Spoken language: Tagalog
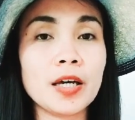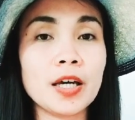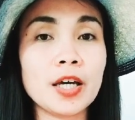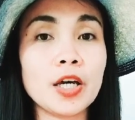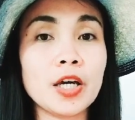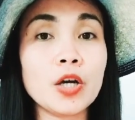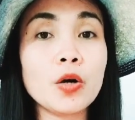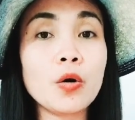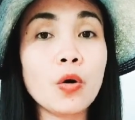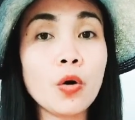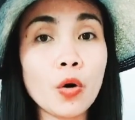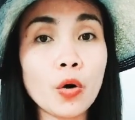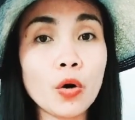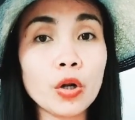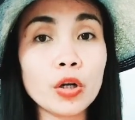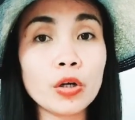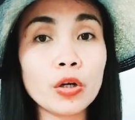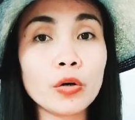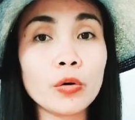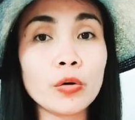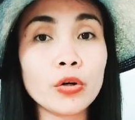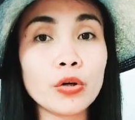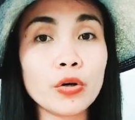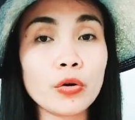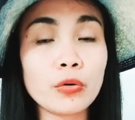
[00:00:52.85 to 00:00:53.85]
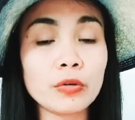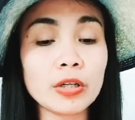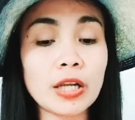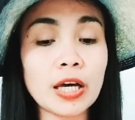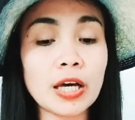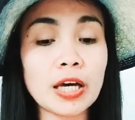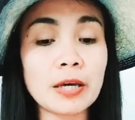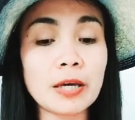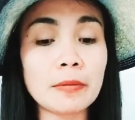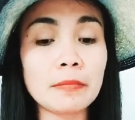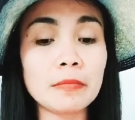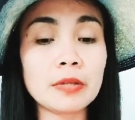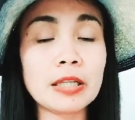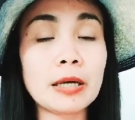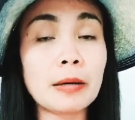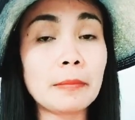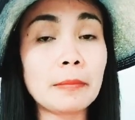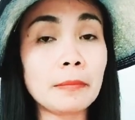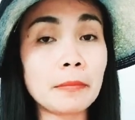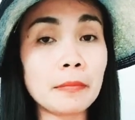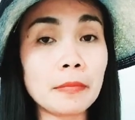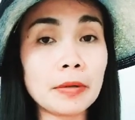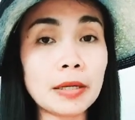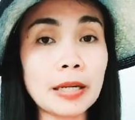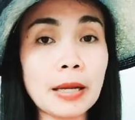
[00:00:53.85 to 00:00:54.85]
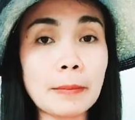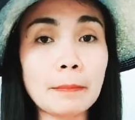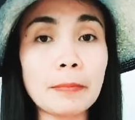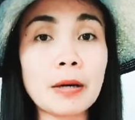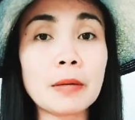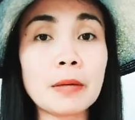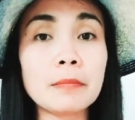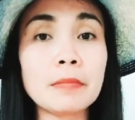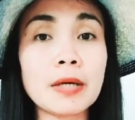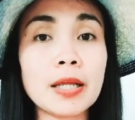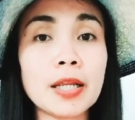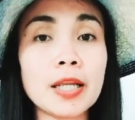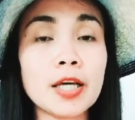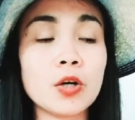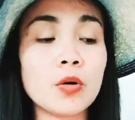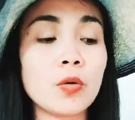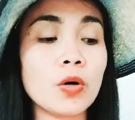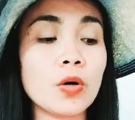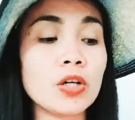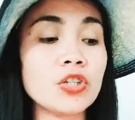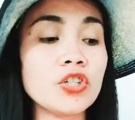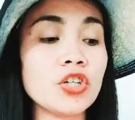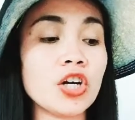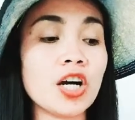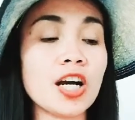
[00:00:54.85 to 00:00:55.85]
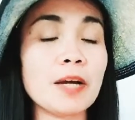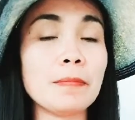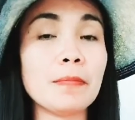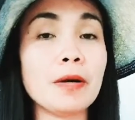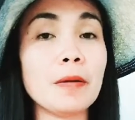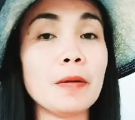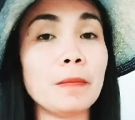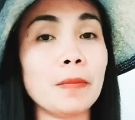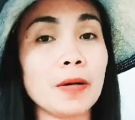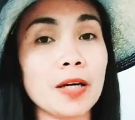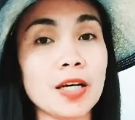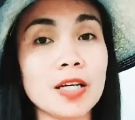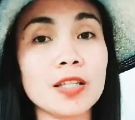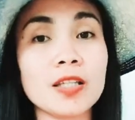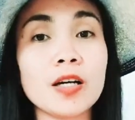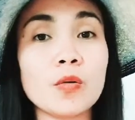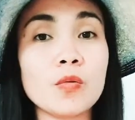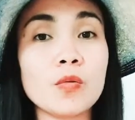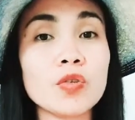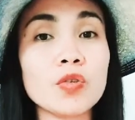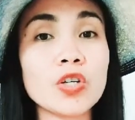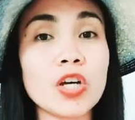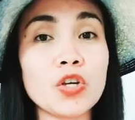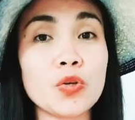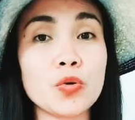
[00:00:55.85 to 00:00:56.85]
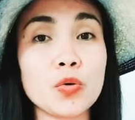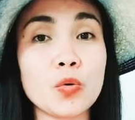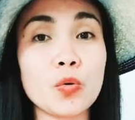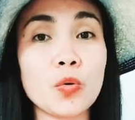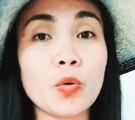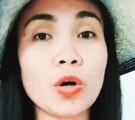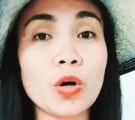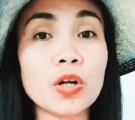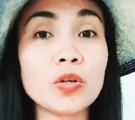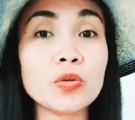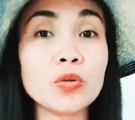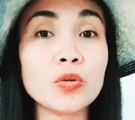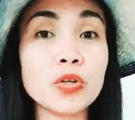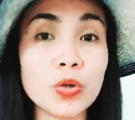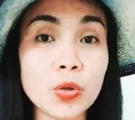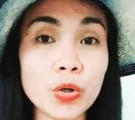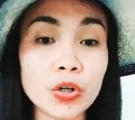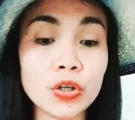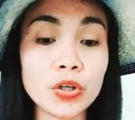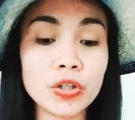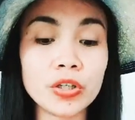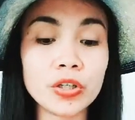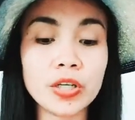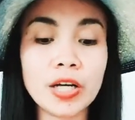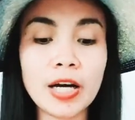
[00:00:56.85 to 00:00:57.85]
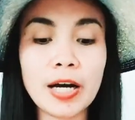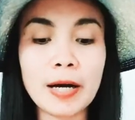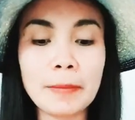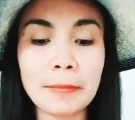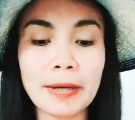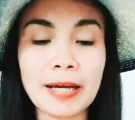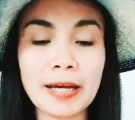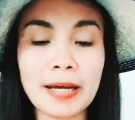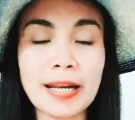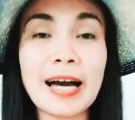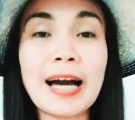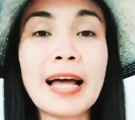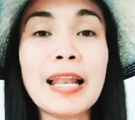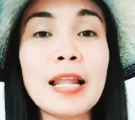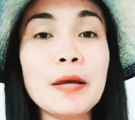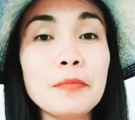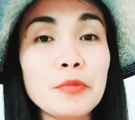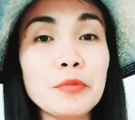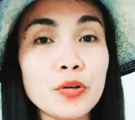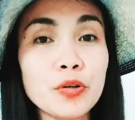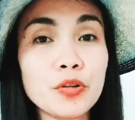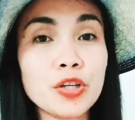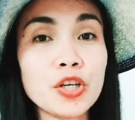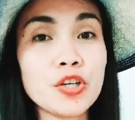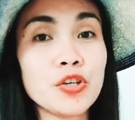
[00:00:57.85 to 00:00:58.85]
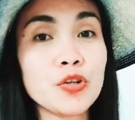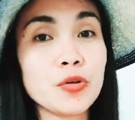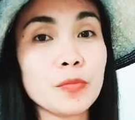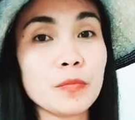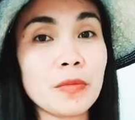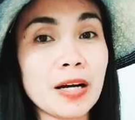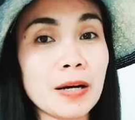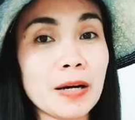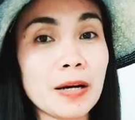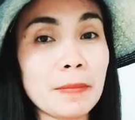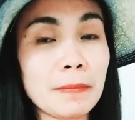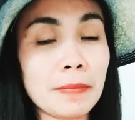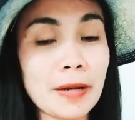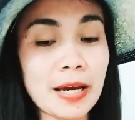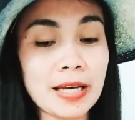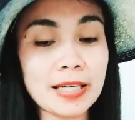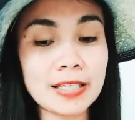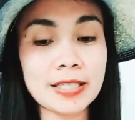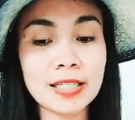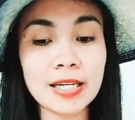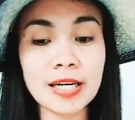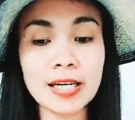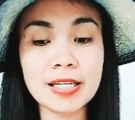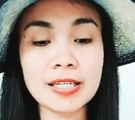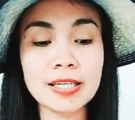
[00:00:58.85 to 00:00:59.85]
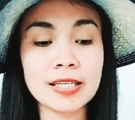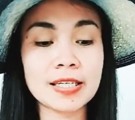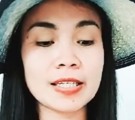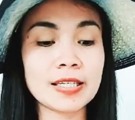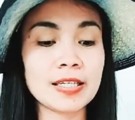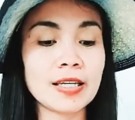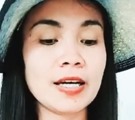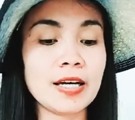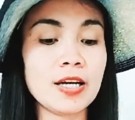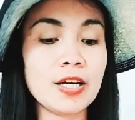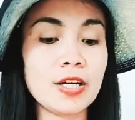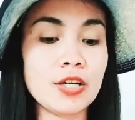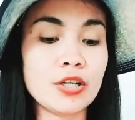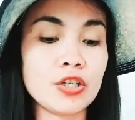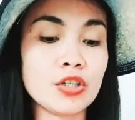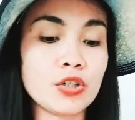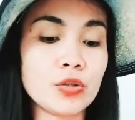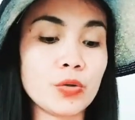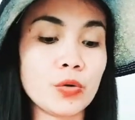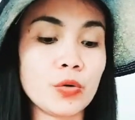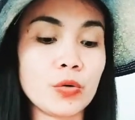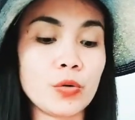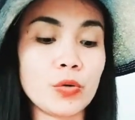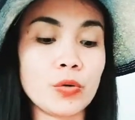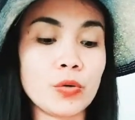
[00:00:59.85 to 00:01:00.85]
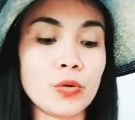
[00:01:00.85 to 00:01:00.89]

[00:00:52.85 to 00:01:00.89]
i-haul ko yung na, na, napamili ko at saka ipapakita ko sa inyo kung ano yon para alam nyo din yung mga prices. So,